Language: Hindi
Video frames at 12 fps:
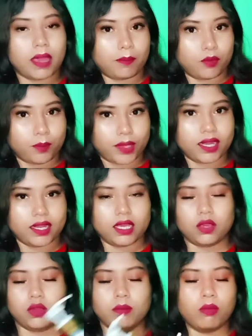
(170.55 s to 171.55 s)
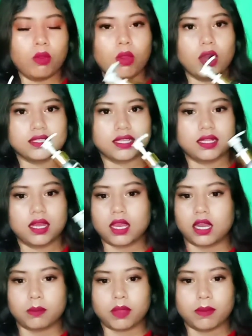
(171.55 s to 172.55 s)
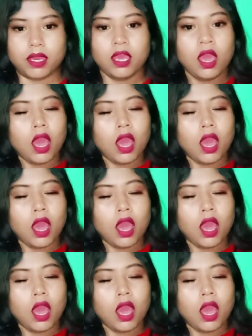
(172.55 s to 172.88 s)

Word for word: अप्रोप्रिएट है क्योंकि बहुत ज़्यादा गर्मी में